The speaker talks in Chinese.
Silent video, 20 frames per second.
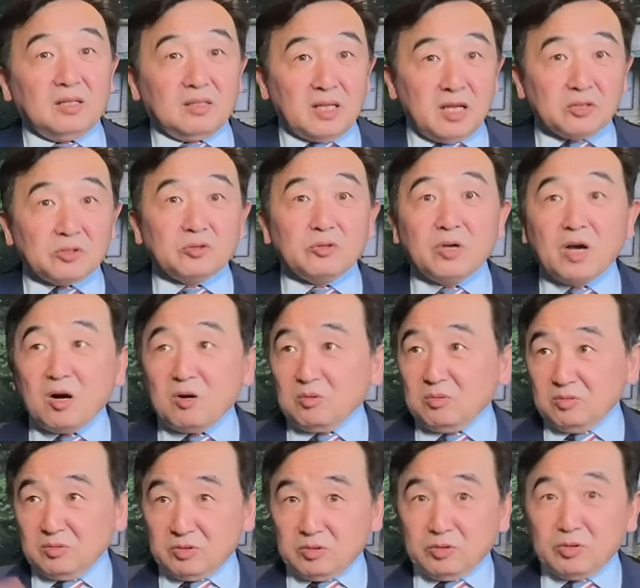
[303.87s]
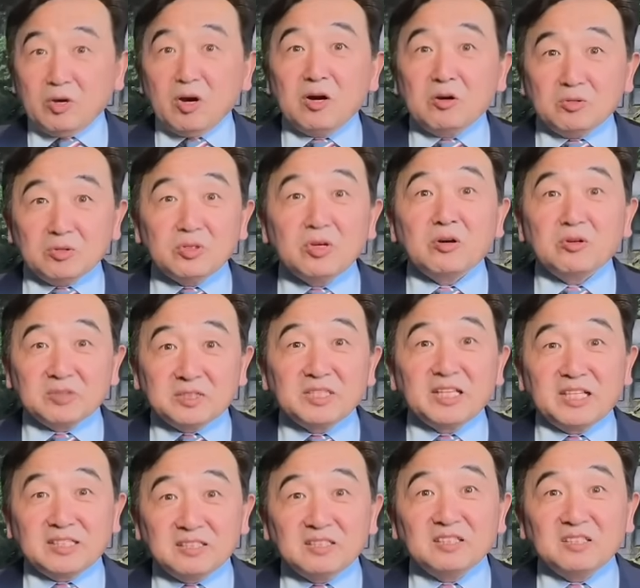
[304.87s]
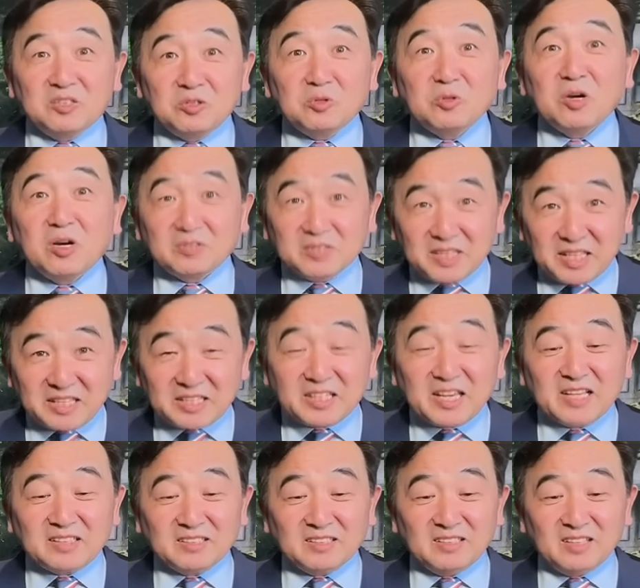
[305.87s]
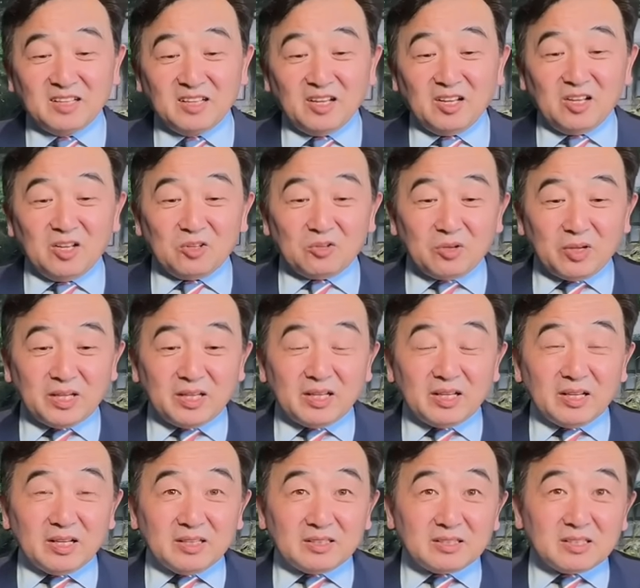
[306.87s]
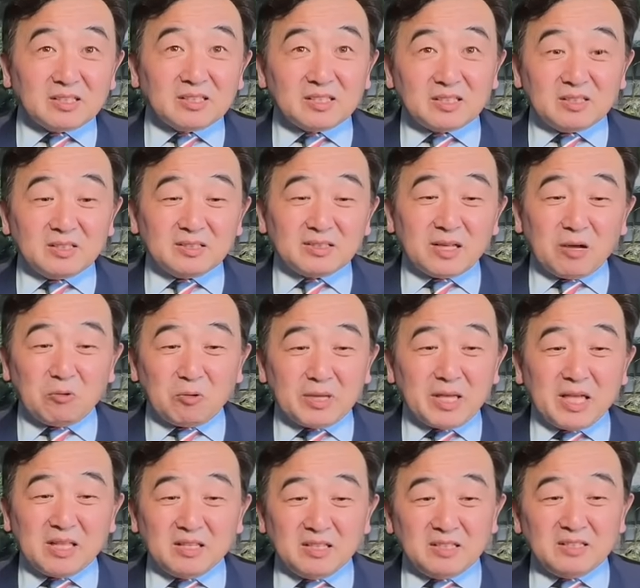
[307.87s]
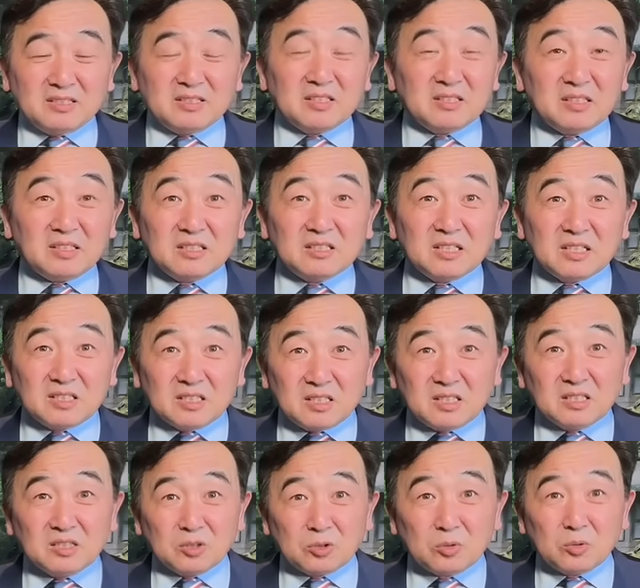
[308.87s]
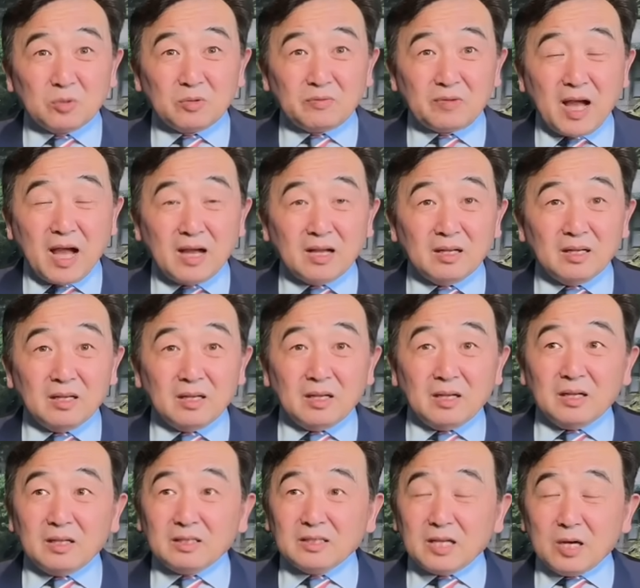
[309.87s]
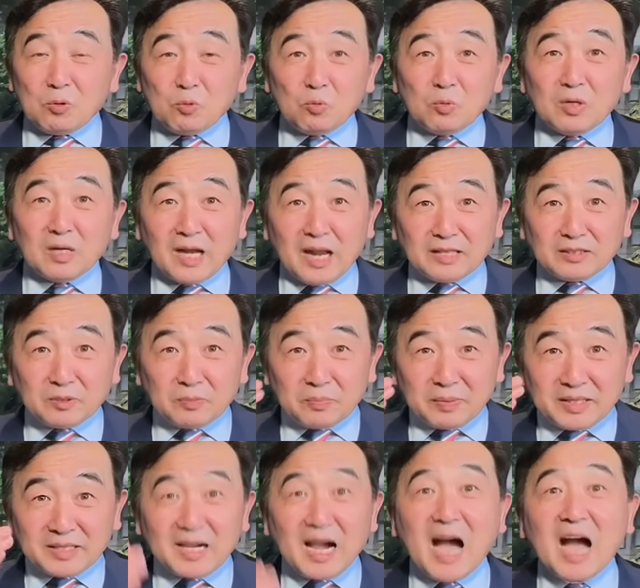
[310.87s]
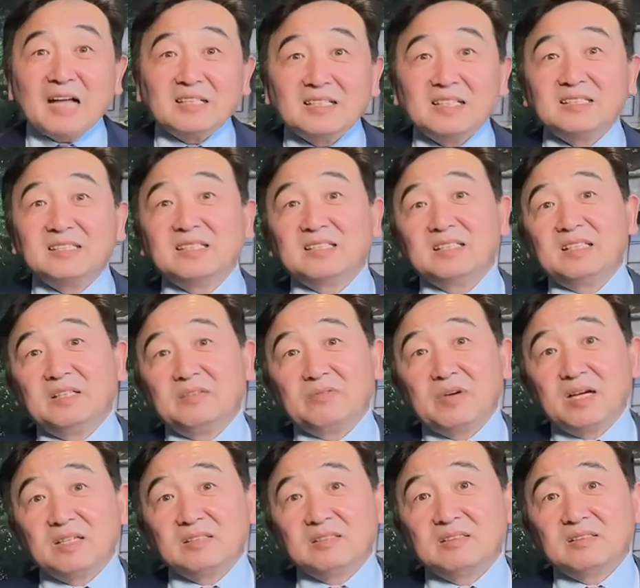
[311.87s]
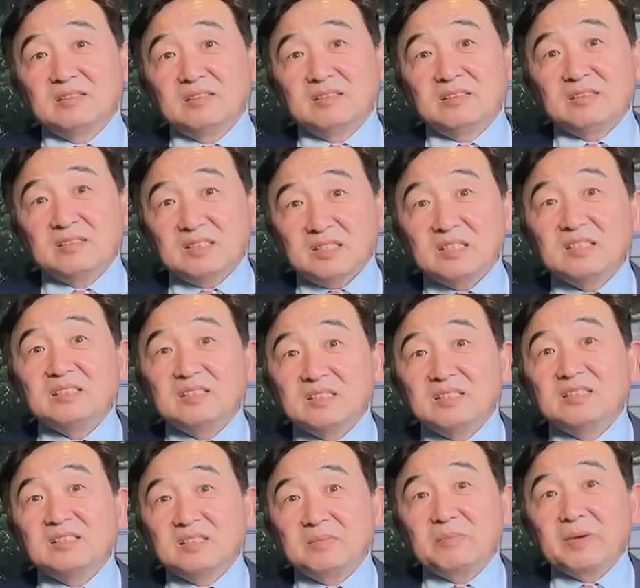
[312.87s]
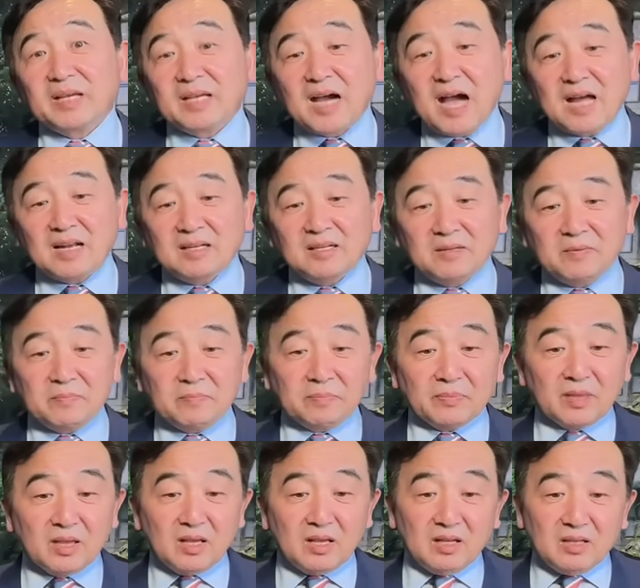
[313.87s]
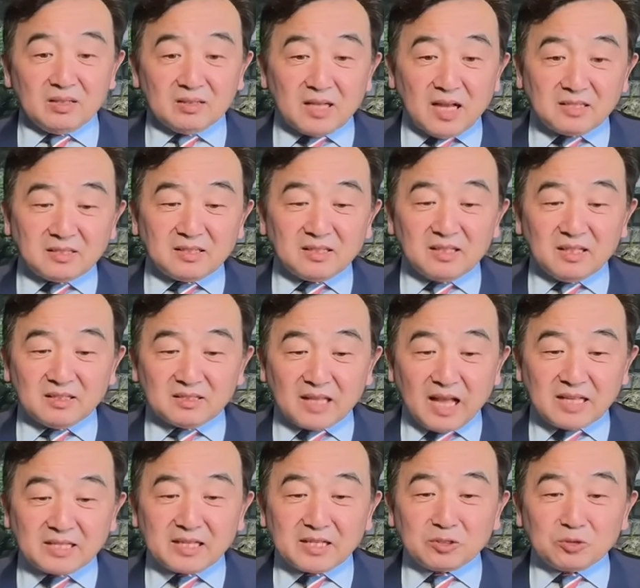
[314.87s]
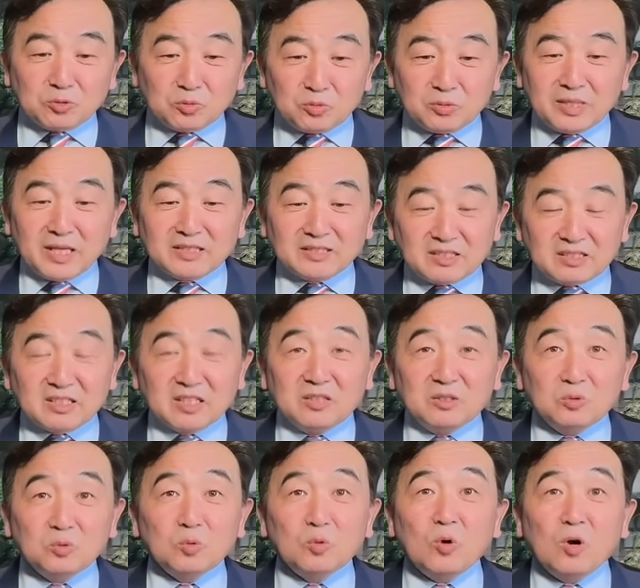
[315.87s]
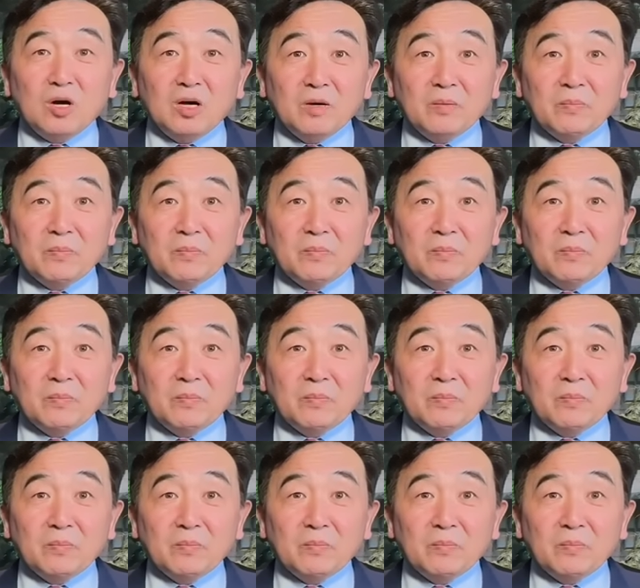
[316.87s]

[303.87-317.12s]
它需要需要需要检测，需要检验，所以这是在我眼里，这是政客的说法。那乌克兰就被卡在这个地方，其实是被卡了，但是呢，他在逐渐的承诺，